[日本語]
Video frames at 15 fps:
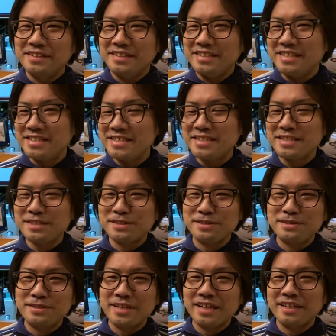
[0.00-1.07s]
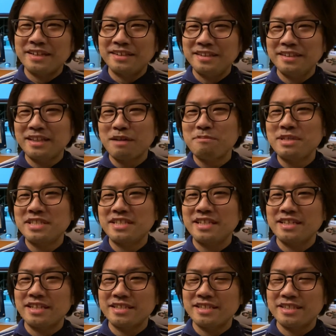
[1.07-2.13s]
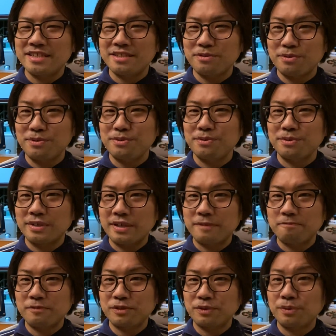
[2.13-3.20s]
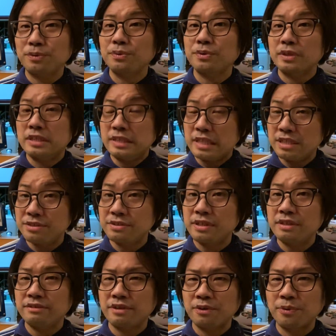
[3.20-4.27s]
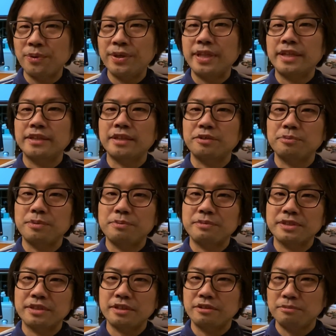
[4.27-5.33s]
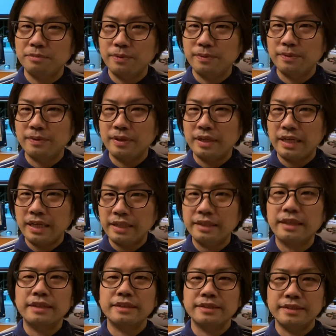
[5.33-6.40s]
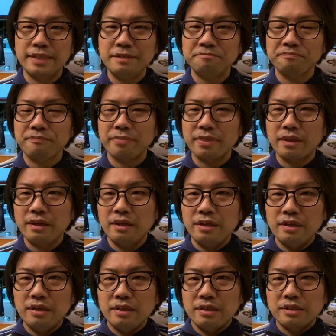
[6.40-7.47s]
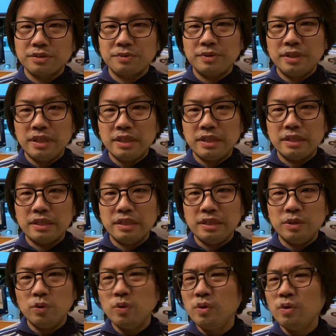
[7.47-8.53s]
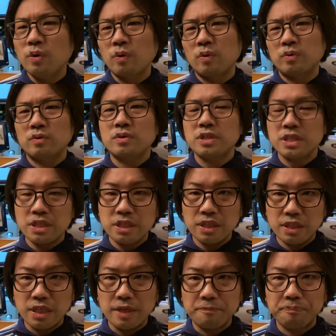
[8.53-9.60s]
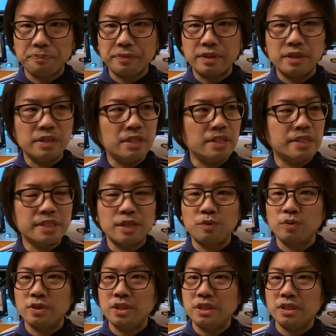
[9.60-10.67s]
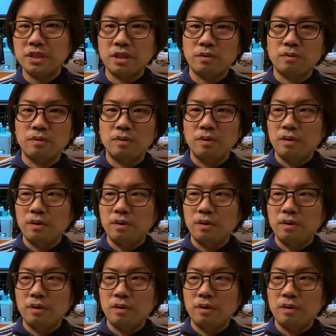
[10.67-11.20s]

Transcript: 行き来する中で試していた時期というのがその時2014年ぐらい声だったと思いますけどもあったんですねそれでいよいよ今年に来て2020